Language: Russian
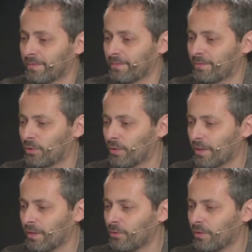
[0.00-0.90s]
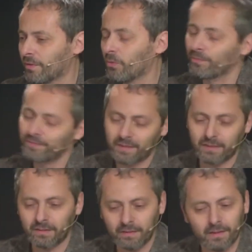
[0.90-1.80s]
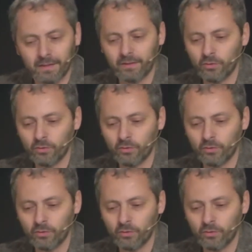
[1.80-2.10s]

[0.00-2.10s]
Все-таки люди... Ну, одно